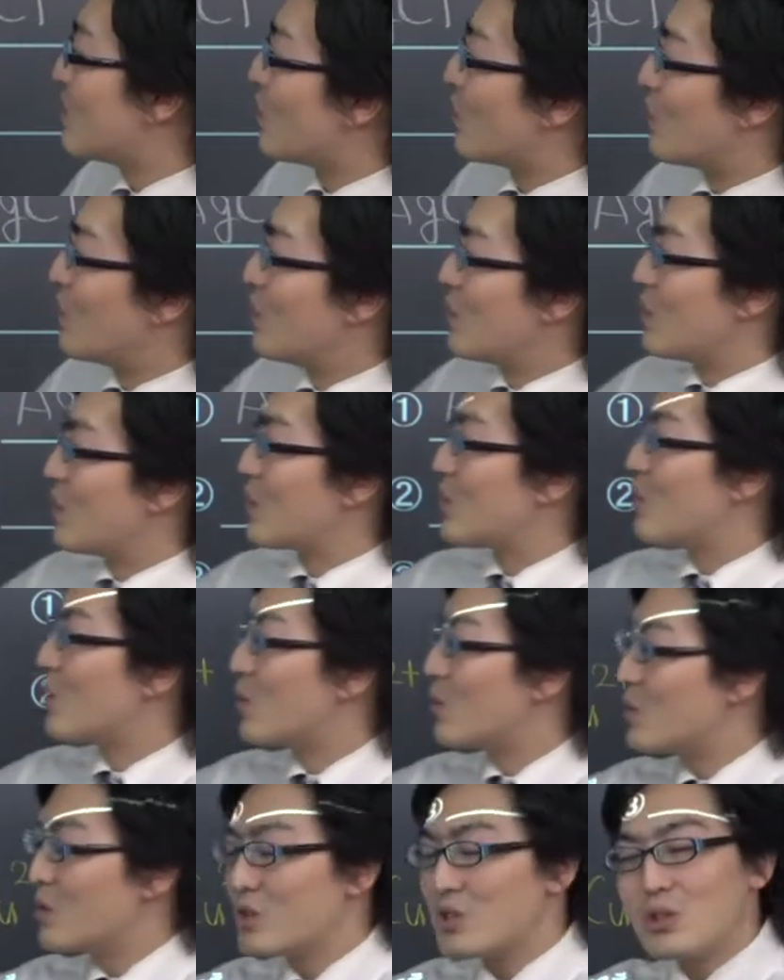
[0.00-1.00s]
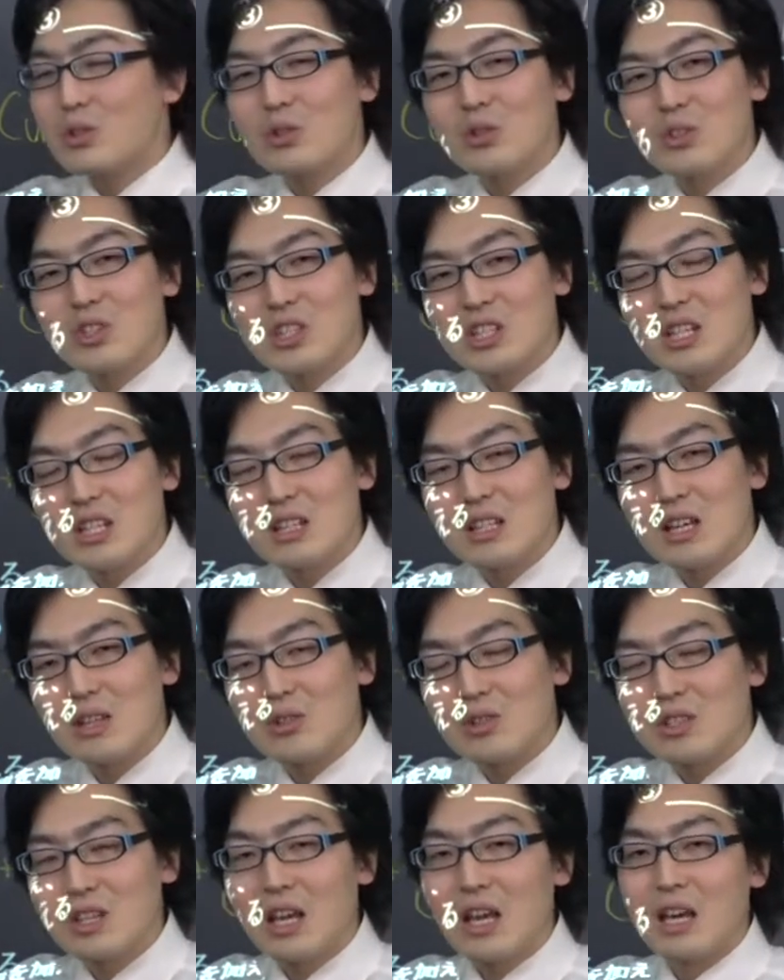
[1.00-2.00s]
の黒色沈殿
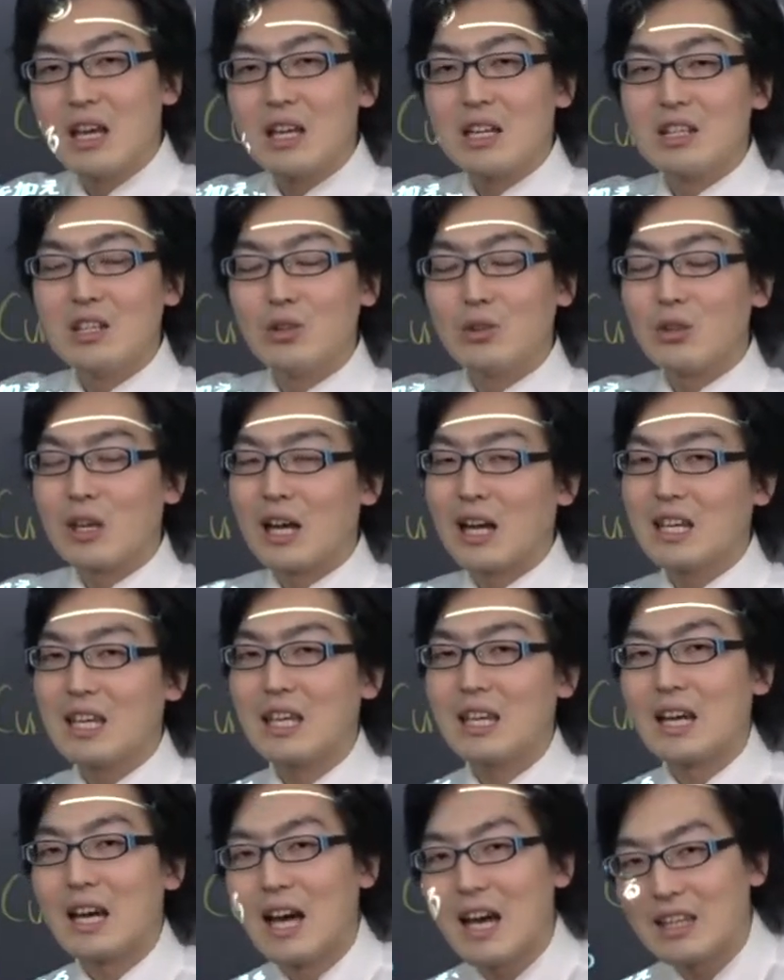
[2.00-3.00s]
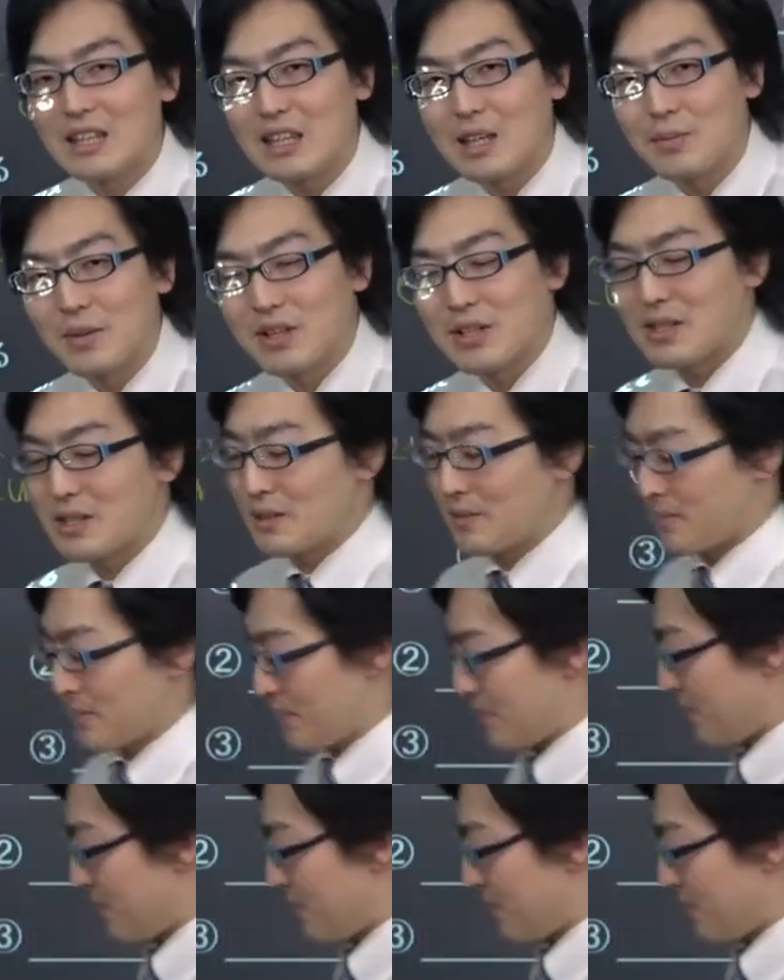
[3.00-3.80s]
として2の中に入っていきます